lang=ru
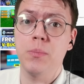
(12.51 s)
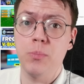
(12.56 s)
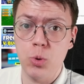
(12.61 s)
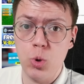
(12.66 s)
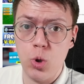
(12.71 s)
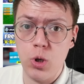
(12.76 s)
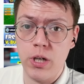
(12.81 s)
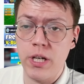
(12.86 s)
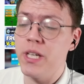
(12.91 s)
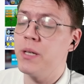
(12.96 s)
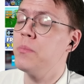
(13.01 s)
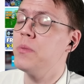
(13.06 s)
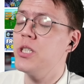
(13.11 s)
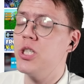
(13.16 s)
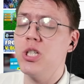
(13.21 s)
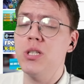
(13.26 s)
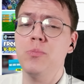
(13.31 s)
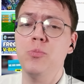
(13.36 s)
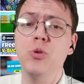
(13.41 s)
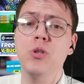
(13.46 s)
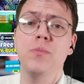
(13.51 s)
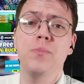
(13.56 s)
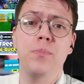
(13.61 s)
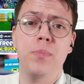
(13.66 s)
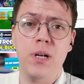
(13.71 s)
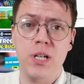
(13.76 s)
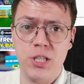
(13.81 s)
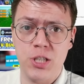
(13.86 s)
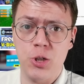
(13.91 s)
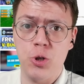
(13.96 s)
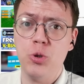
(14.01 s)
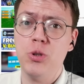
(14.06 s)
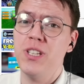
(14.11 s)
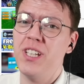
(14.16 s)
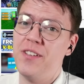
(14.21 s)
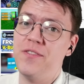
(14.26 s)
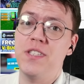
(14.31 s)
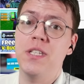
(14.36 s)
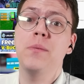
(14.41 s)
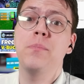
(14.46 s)
много, и мы сейчас будем поочередно
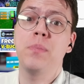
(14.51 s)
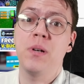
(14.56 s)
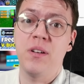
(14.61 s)
их все